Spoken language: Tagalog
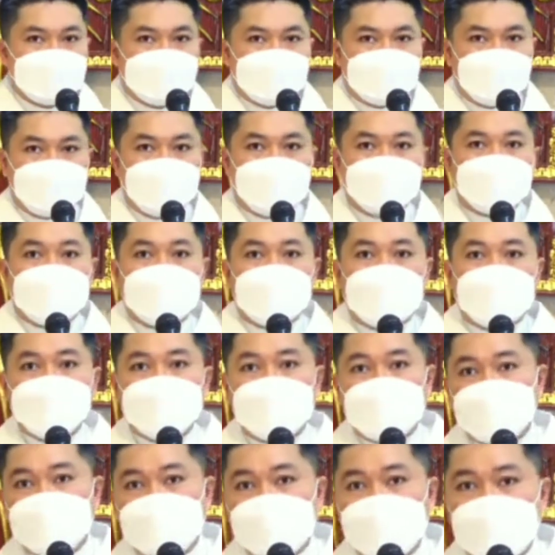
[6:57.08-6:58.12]
eh baka
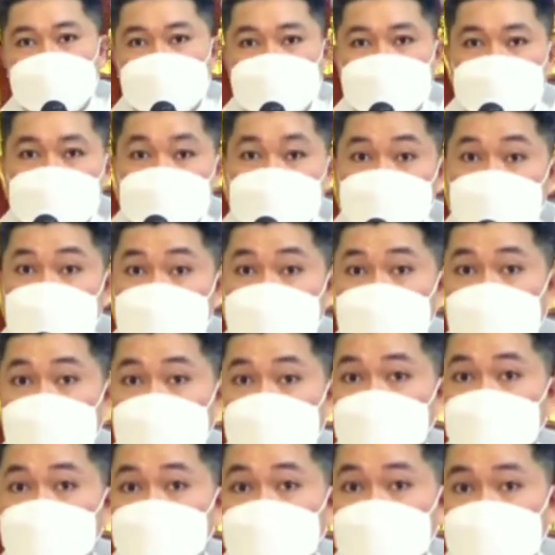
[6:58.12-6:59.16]
mamaya niyan,
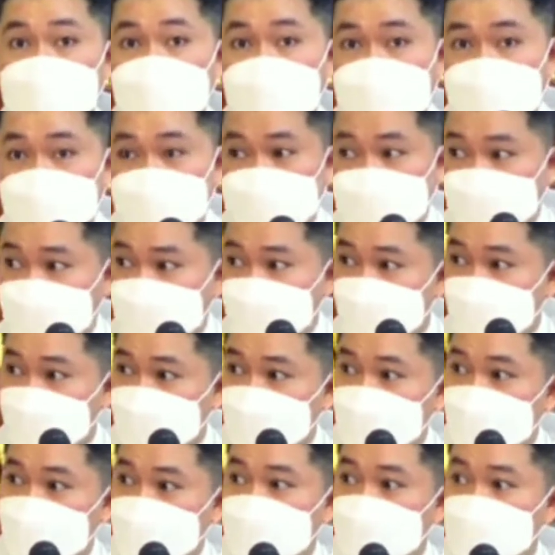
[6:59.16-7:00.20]
manalo pa yan.
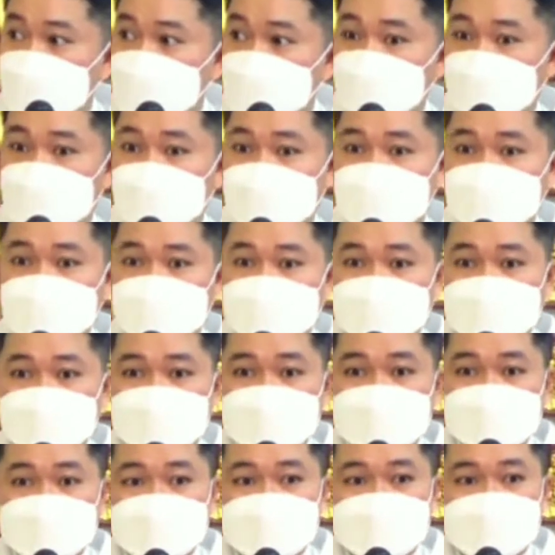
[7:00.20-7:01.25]
Oh,
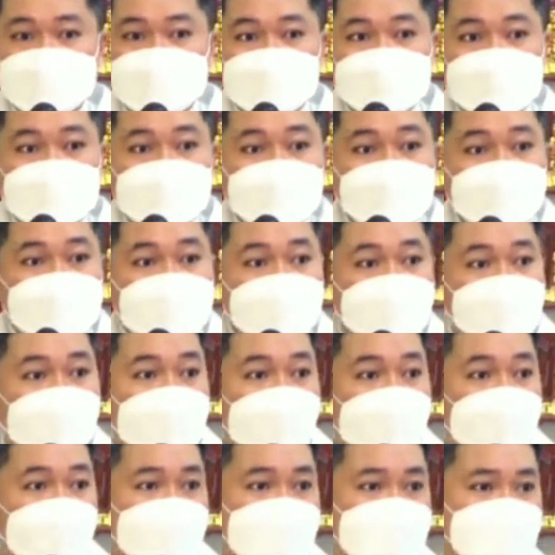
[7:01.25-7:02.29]
hindi
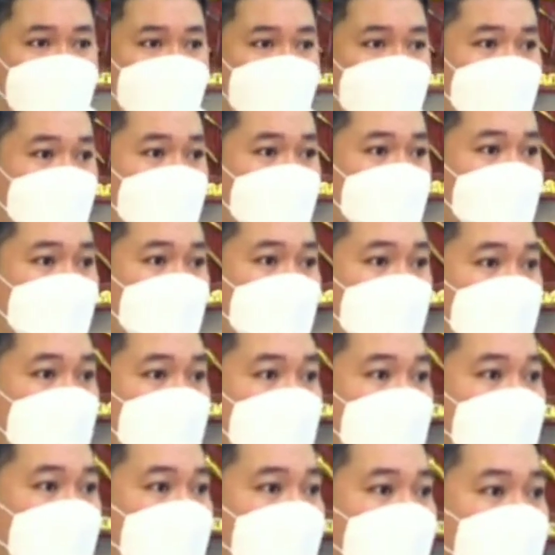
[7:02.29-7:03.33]
ba?
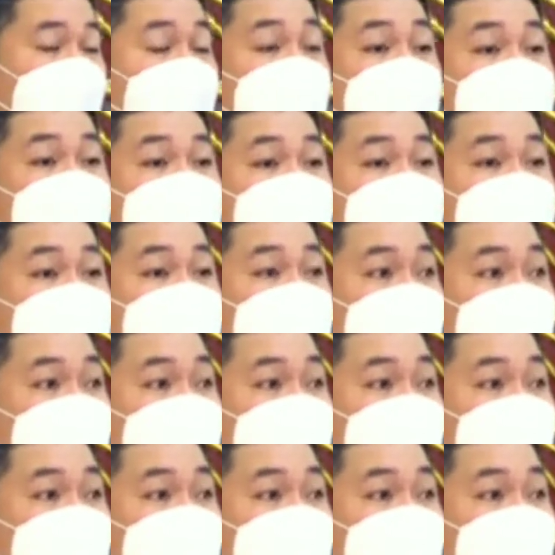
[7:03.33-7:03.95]
Magising na